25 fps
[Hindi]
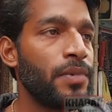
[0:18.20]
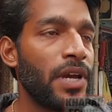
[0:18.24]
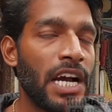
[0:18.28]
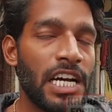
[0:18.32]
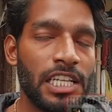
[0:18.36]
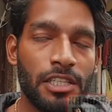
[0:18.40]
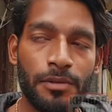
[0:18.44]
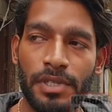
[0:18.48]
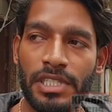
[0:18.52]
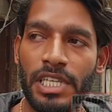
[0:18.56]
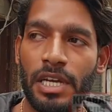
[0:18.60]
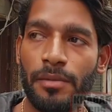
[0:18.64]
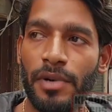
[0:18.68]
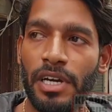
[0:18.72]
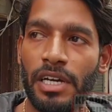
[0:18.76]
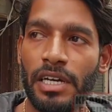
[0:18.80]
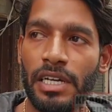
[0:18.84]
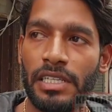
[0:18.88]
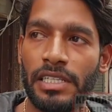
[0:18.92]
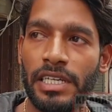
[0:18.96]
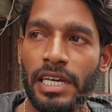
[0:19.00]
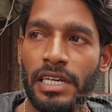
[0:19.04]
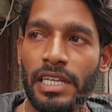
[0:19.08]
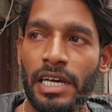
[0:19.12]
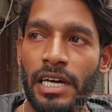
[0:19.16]
ब्याज भी जमा
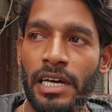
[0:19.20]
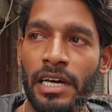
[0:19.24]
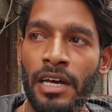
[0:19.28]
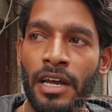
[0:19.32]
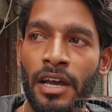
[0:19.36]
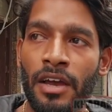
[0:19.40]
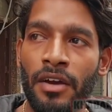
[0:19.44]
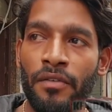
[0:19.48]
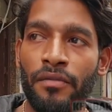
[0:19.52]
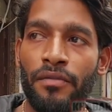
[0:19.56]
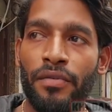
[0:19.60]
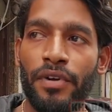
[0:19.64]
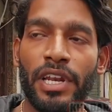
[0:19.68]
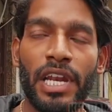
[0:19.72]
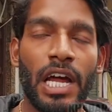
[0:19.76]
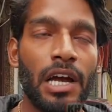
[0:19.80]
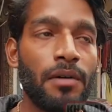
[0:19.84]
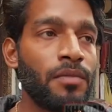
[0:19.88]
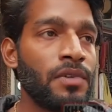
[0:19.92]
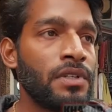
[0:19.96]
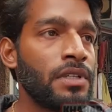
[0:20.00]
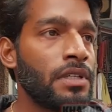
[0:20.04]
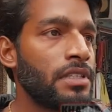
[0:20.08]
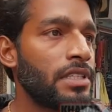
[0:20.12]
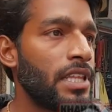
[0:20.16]
कर दिया था फिर
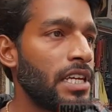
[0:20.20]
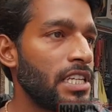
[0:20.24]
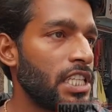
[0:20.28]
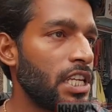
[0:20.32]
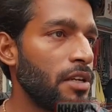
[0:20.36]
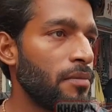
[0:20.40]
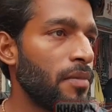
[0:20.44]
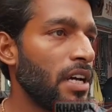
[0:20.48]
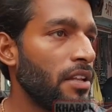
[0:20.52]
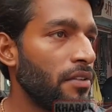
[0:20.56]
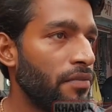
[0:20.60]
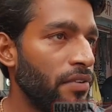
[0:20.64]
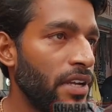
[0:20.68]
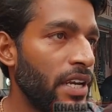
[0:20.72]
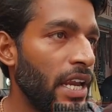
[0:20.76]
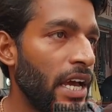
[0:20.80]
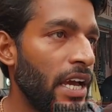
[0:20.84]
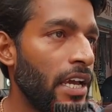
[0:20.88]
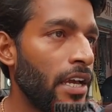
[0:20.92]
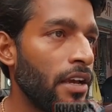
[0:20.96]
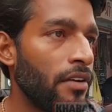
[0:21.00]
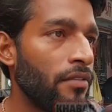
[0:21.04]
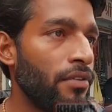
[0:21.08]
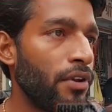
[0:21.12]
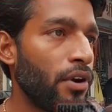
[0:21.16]
हम दस दिन बाद फिर
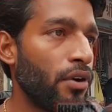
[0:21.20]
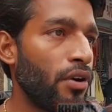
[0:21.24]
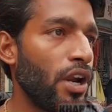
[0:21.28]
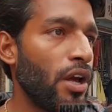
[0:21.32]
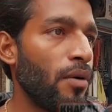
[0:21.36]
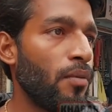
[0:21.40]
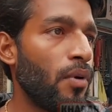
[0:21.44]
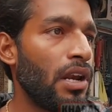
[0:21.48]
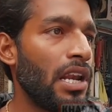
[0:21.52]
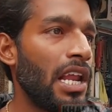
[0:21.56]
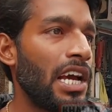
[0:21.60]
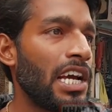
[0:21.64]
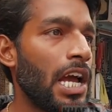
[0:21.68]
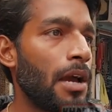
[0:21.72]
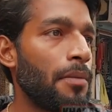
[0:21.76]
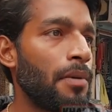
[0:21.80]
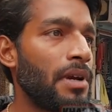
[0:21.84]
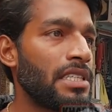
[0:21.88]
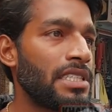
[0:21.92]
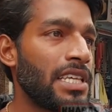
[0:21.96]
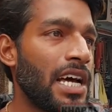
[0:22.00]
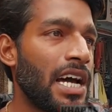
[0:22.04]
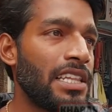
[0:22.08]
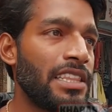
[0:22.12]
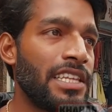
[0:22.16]
आए फिर उन्होंने बोला कि
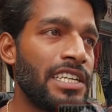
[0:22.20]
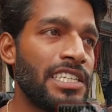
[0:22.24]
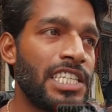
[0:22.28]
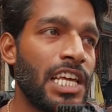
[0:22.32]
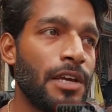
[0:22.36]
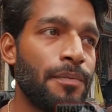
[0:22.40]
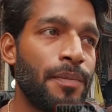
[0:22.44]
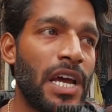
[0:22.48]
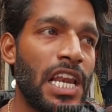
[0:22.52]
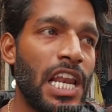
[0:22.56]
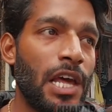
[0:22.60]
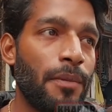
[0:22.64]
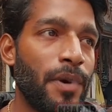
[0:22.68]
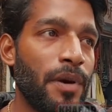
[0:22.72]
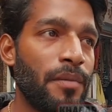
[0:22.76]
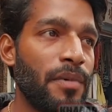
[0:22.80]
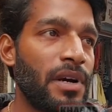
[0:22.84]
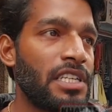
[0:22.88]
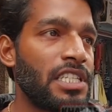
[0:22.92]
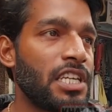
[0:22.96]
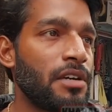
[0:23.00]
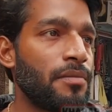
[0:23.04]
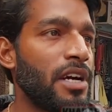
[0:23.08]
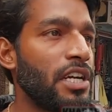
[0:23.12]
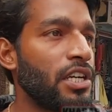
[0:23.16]
आपके सात दिन से पहले
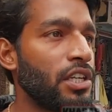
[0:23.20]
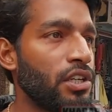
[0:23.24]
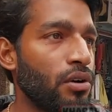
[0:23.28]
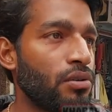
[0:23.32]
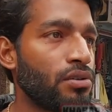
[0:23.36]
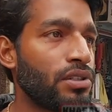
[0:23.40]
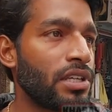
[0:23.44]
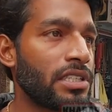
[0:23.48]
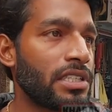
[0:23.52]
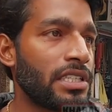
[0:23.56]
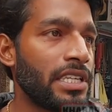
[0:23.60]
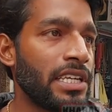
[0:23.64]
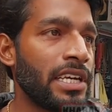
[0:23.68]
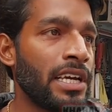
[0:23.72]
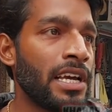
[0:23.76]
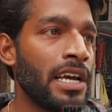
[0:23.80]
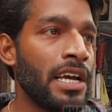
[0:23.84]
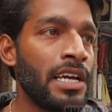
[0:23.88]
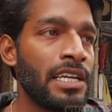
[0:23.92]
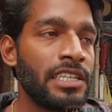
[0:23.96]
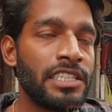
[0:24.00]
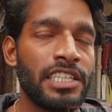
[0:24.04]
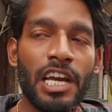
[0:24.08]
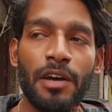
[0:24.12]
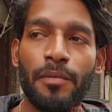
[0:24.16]
पेमेंट जमा नहीं हो सकती
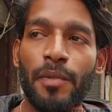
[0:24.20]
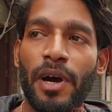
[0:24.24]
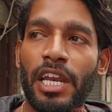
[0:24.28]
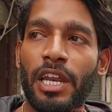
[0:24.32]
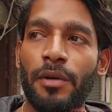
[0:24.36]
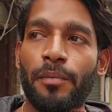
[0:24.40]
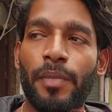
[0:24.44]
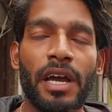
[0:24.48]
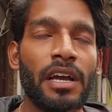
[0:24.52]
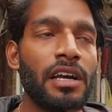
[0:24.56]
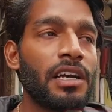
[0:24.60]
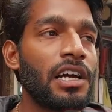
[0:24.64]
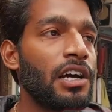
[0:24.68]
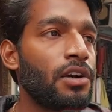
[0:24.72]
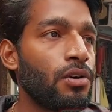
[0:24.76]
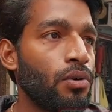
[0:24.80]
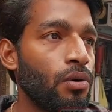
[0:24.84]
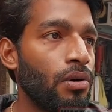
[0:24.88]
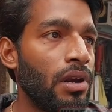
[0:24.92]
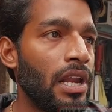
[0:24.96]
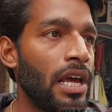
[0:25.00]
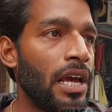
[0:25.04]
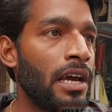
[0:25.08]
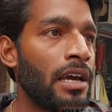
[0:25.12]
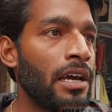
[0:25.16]
ये हमारे बैंक का
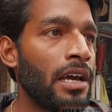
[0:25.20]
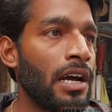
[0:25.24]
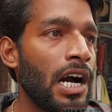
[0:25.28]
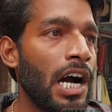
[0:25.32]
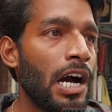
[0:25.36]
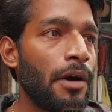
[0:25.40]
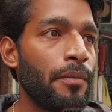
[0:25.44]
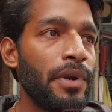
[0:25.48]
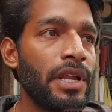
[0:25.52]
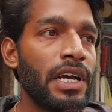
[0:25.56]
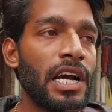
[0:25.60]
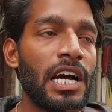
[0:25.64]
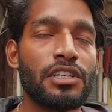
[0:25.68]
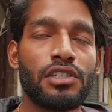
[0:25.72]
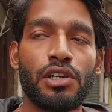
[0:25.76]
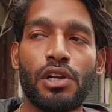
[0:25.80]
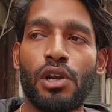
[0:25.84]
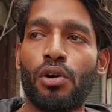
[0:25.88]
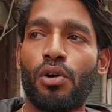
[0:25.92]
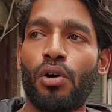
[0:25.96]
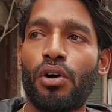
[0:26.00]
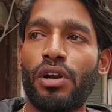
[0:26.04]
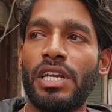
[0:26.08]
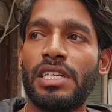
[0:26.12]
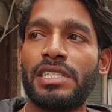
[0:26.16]
रूल है हमने कहा
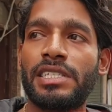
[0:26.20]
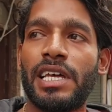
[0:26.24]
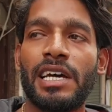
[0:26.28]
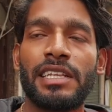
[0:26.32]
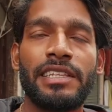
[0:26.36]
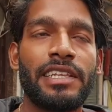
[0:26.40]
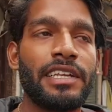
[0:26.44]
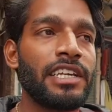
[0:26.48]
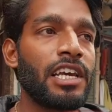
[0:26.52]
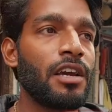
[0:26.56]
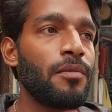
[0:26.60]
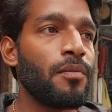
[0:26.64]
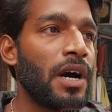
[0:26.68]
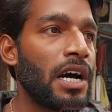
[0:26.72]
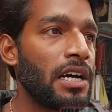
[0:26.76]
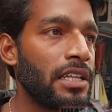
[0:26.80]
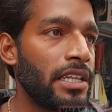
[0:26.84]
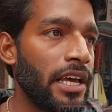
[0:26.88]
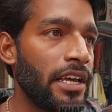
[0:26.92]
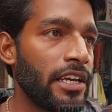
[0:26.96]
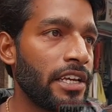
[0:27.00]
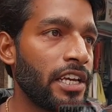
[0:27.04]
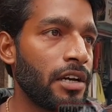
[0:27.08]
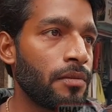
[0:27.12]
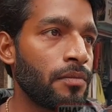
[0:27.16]
चलो कोई नहीं सात दिन के
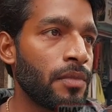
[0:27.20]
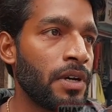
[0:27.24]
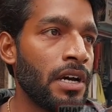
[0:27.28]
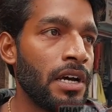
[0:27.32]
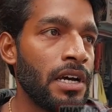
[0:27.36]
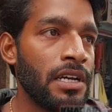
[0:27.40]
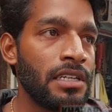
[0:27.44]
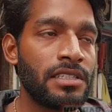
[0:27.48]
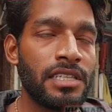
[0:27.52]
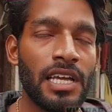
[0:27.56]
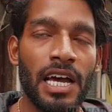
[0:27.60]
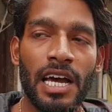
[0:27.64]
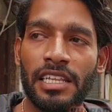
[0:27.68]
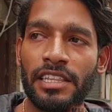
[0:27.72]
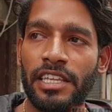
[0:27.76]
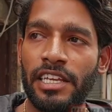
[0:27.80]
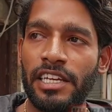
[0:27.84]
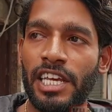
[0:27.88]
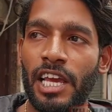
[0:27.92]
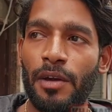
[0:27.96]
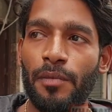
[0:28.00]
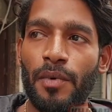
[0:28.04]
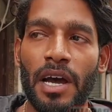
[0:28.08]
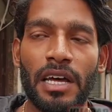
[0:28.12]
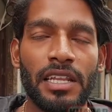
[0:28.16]
बाद आएंगे हम सात
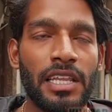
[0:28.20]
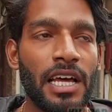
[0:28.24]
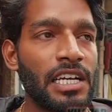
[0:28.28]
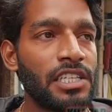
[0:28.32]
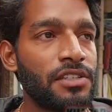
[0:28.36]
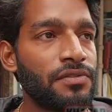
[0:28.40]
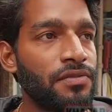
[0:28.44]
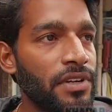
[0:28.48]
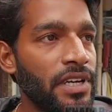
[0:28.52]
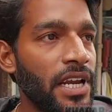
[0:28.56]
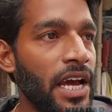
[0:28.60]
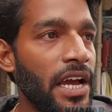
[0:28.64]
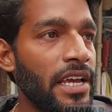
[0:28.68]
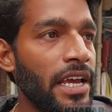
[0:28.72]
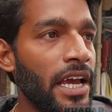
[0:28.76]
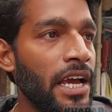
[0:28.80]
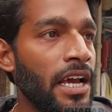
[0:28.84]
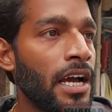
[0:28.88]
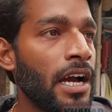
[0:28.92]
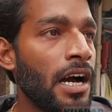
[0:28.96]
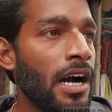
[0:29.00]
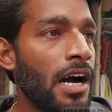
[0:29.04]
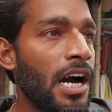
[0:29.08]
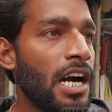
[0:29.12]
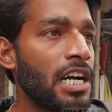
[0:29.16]
दिन के बाद आज फिर आए
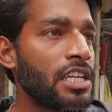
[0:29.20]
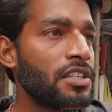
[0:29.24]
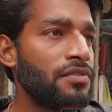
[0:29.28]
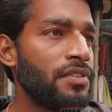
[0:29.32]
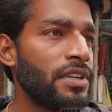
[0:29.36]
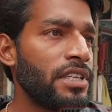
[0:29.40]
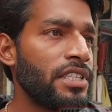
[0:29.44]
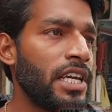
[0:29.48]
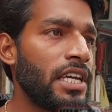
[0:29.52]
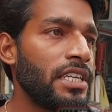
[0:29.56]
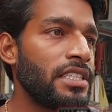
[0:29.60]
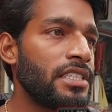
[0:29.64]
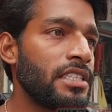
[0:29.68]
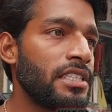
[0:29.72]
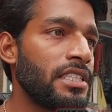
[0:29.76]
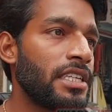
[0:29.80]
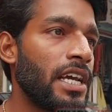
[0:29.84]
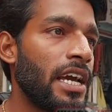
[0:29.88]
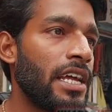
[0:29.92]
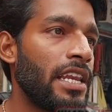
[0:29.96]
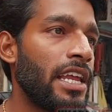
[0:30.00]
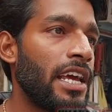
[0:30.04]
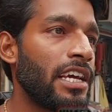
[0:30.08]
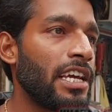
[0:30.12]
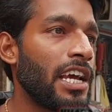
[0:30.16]
हैं आज फिर यही चीज़
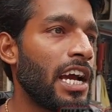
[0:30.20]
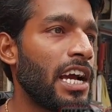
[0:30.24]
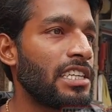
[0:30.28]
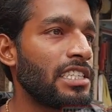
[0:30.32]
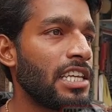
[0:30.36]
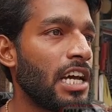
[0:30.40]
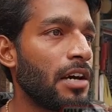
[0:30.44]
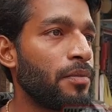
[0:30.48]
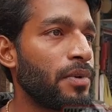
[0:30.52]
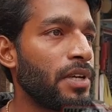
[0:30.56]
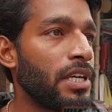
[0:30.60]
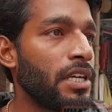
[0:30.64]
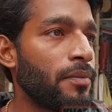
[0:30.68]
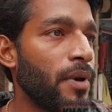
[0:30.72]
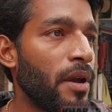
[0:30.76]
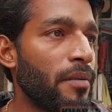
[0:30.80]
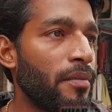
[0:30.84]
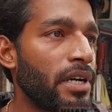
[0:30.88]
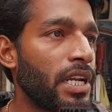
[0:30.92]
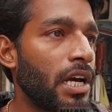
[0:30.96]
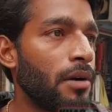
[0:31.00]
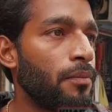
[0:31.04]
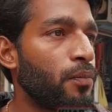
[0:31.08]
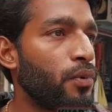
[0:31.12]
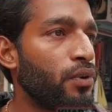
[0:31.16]
कह रहे हैं कि आज आपकी
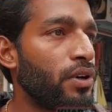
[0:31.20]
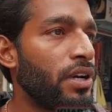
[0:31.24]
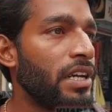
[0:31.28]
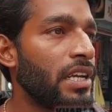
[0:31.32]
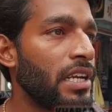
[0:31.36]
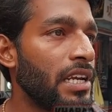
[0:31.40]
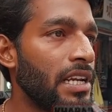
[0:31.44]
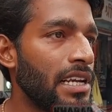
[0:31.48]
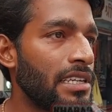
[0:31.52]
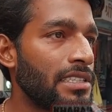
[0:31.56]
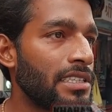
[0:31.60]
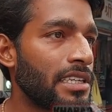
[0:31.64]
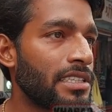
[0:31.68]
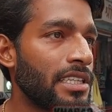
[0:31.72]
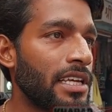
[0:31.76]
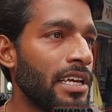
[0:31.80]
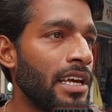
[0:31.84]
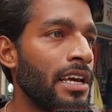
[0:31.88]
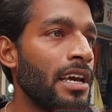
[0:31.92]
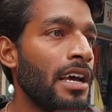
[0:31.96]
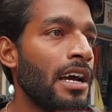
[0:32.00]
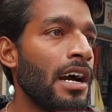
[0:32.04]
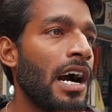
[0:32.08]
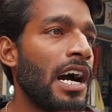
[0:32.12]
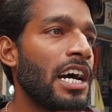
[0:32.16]
पेमेंट हम पूरी नहीं ले
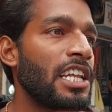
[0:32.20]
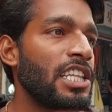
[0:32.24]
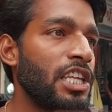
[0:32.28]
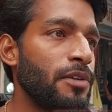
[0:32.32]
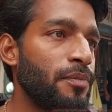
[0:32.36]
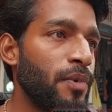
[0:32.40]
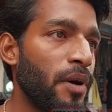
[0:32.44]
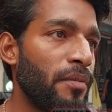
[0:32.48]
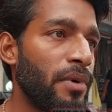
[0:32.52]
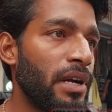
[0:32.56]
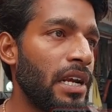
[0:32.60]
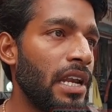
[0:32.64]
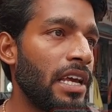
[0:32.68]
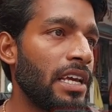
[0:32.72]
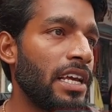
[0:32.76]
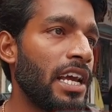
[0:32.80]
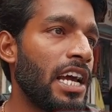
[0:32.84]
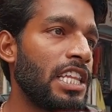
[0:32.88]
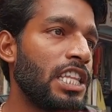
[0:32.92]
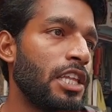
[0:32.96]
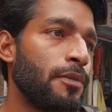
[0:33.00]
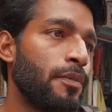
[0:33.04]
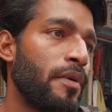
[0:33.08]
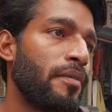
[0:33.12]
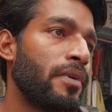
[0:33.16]
सकते आधी पेमेंट लेंगे
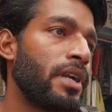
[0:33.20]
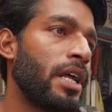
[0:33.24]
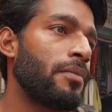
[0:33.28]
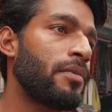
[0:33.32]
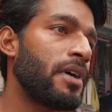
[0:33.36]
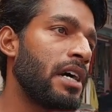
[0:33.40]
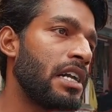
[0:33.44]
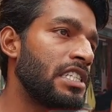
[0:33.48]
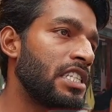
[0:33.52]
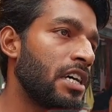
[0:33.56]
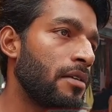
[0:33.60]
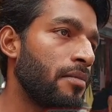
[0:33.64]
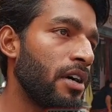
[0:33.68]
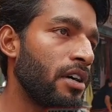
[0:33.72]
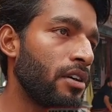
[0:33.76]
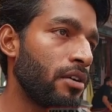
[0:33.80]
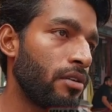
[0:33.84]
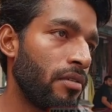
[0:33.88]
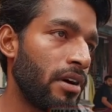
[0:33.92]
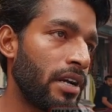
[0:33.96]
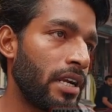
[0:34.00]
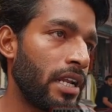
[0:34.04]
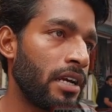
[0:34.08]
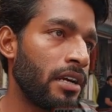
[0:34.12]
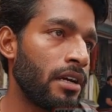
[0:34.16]
आधी पेमेंट आप कल जमा
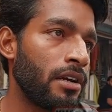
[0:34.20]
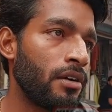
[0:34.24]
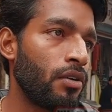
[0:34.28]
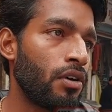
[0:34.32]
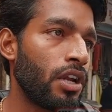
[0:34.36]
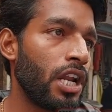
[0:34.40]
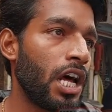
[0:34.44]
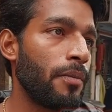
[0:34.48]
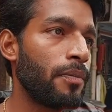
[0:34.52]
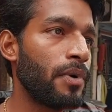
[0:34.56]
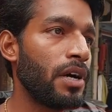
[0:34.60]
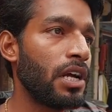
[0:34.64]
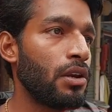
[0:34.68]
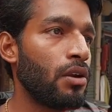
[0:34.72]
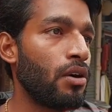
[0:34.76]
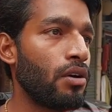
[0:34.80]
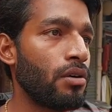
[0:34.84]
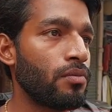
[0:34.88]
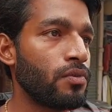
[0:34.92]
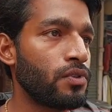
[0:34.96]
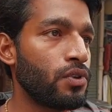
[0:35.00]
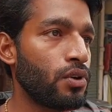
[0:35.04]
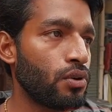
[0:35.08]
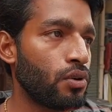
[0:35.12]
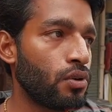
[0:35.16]
करवाना और आपका
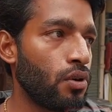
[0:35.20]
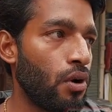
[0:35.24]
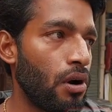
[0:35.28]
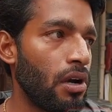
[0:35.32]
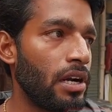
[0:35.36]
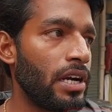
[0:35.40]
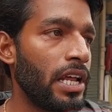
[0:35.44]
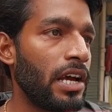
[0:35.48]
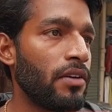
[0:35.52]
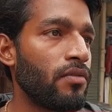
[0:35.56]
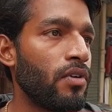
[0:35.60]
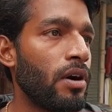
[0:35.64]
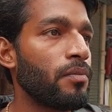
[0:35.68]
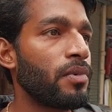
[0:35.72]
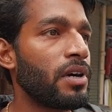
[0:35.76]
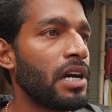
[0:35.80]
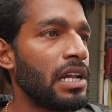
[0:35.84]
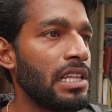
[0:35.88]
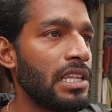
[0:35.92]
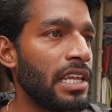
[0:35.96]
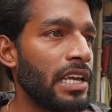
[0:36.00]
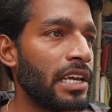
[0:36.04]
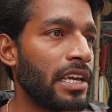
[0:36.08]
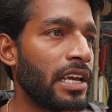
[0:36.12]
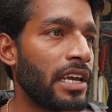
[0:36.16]
जो गोल्ड है वो हम
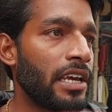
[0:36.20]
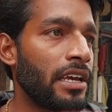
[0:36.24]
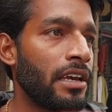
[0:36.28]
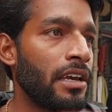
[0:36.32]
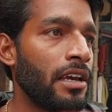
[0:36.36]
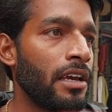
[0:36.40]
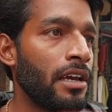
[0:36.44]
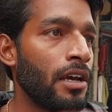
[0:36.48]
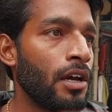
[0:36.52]
कल देंगे